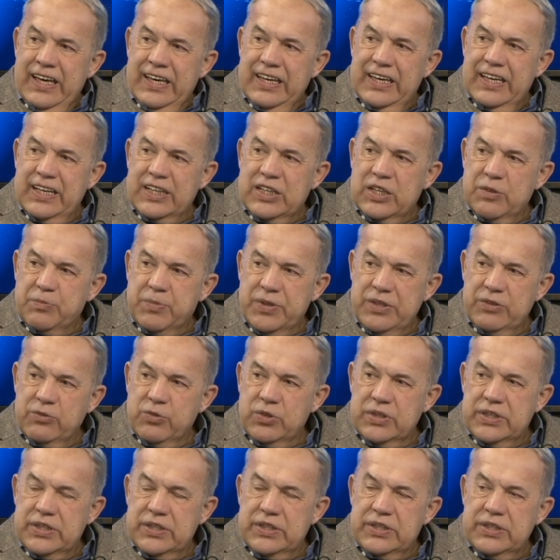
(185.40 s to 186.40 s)
и это
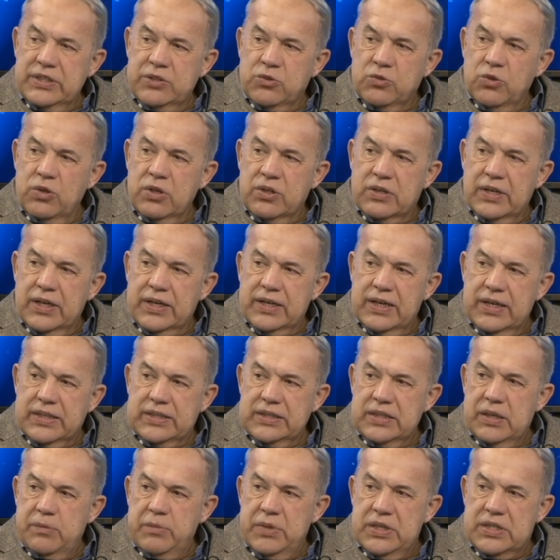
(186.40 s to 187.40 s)
приводит не только к
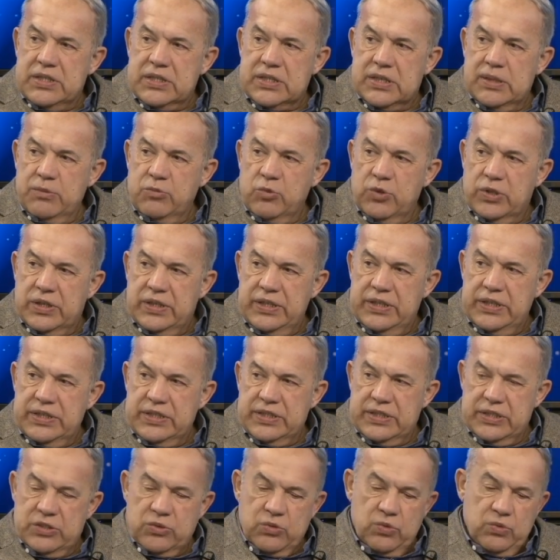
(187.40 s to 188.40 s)
экономическому
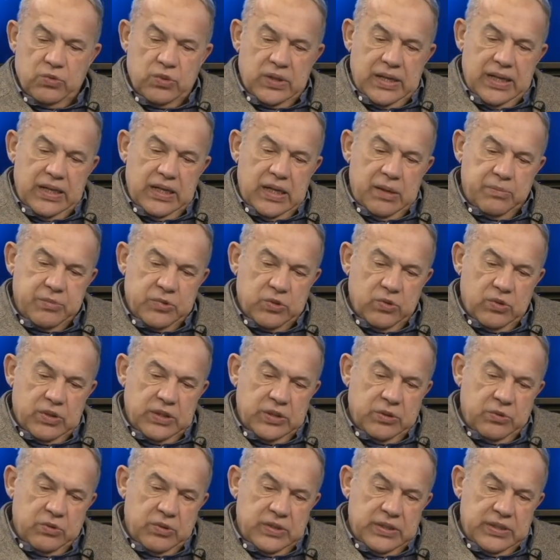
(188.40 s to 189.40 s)
кризису, коллапсу,
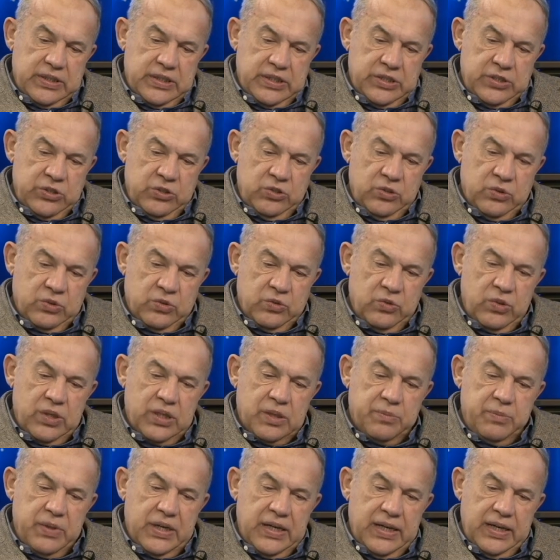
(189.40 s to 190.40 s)
который нас ждет, но и
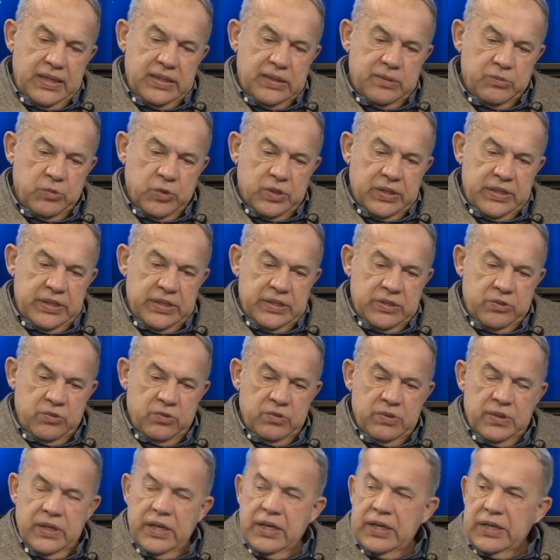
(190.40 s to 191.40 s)
к моральному кризису.
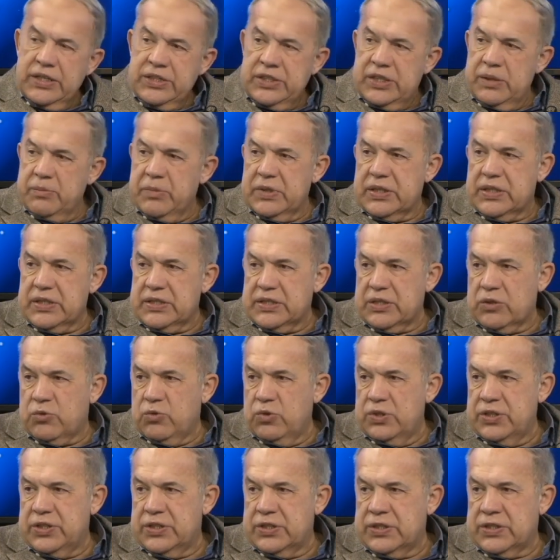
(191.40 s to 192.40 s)
Чем это
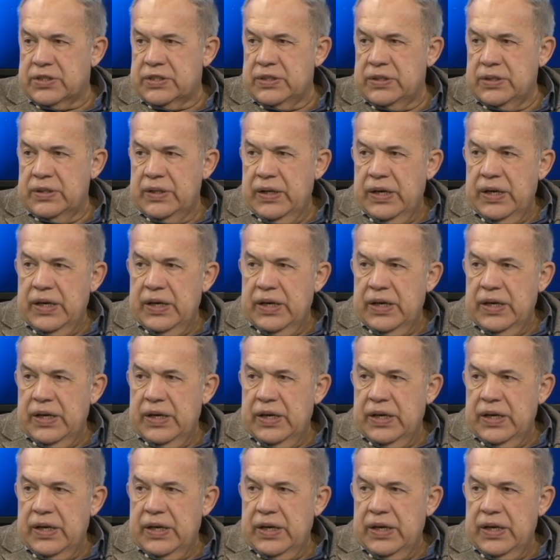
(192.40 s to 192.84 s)
закончится?